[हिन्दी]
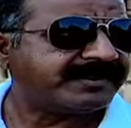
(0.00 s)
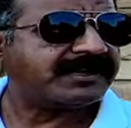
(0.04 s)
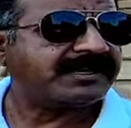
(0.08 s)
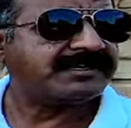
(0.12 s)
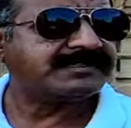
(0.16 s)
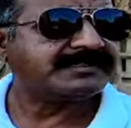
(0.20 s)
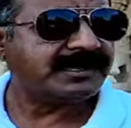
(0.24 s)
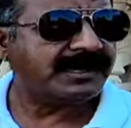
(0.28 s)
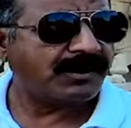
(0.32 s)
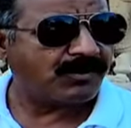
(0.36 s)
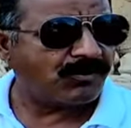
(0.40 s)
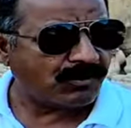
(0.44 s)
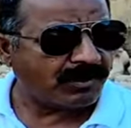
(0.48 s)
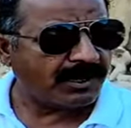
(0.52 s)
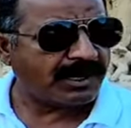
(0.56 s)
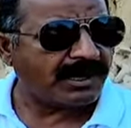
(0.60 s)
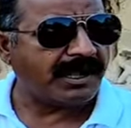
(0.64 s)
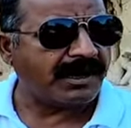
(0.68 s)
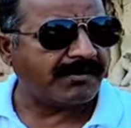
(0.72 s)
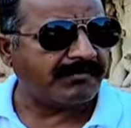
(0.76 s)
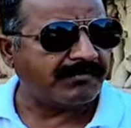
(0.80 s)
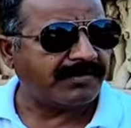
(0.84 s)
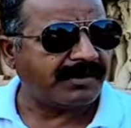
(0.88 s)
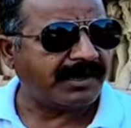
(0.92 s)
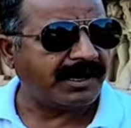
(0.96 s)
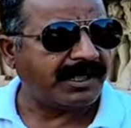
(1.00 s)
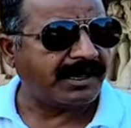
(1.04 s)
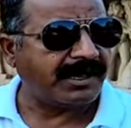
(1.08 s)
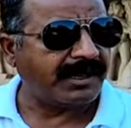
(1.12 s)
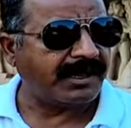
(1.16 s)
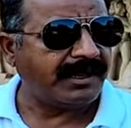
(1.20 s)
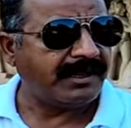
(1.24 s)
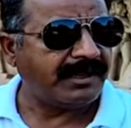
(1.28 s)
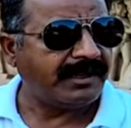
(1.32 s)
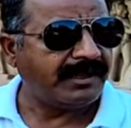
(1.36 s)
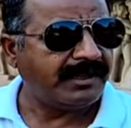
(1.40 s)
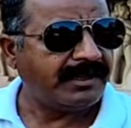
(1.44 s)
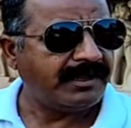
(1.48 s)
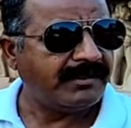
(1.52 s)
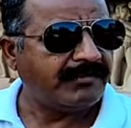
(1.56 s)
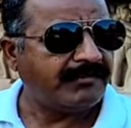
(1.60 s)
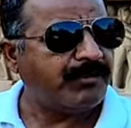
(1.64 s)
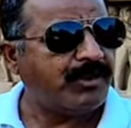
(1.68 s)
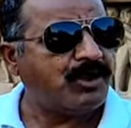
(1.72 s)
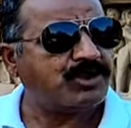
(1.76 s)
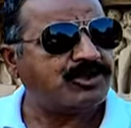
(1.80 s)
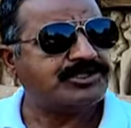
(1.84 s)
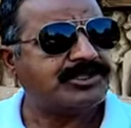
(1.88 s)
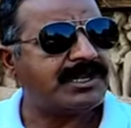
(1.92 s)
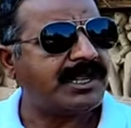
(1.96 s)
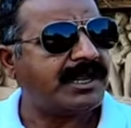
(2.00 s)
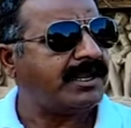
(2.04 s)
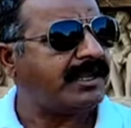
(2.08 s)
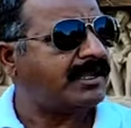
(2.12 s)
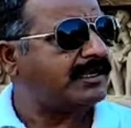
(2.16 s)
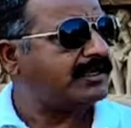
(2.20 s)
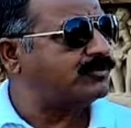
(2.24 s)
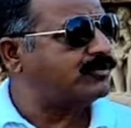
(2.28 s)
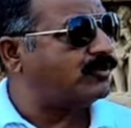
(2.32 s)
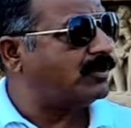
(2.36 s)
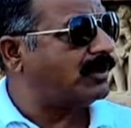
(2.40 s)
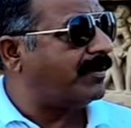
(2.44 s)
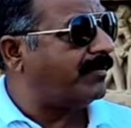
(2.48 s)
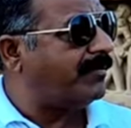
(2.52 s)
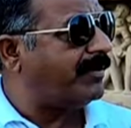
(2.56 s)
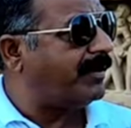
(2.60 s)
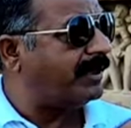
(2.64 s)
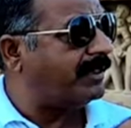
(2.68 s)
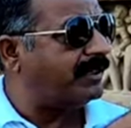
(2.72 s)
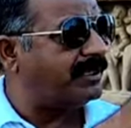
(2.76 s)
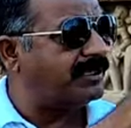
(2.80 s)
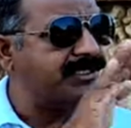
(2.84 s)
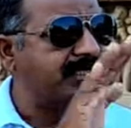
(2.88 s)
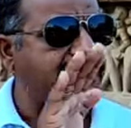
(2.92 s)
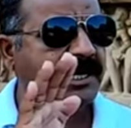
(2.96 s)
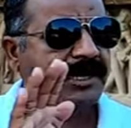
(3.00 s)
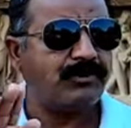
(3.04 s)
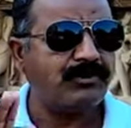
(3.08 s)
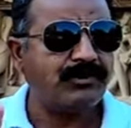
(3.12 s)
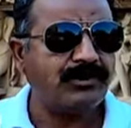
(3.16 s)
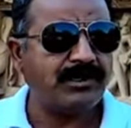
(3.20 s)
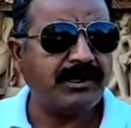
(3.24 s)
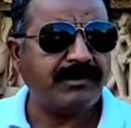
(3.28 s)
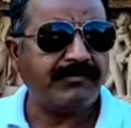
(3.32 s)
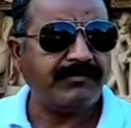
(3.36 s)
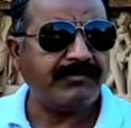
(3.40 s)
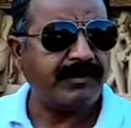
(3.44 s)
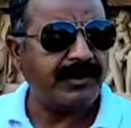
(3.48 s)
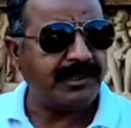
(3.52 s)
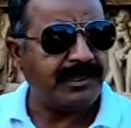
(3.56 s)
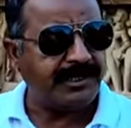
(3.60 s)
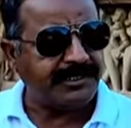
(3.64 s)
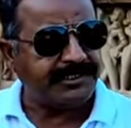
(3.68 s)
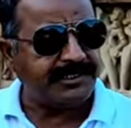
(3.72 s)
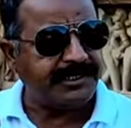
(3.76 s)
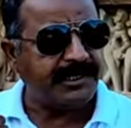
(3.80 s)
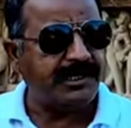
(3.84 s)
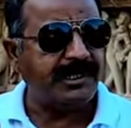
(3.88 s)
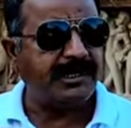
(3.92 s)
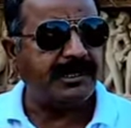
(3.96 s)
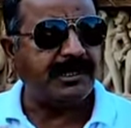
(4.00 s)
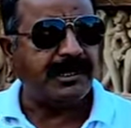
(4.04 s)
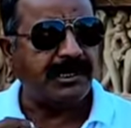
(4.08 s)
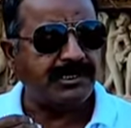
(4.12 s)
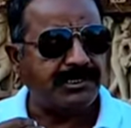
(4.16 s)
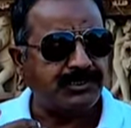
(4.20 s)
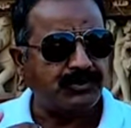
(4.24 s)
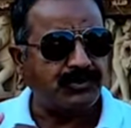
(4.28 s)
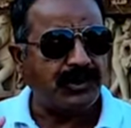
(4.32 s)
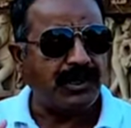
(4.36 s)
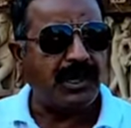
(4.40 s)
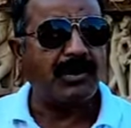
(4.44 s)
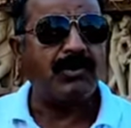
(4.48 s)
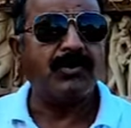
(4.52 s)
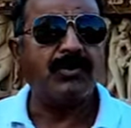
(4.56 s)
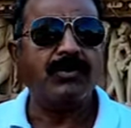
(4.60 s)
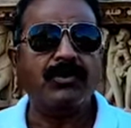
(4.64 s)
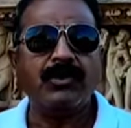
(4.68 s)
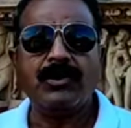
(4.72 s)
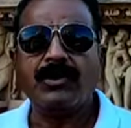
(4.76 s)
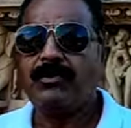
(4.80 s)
से खजुराहो का नाम पड़ा है बहुत सारे खजूर के पेड़ थे चारों तरफ इसीलिए खजुराहो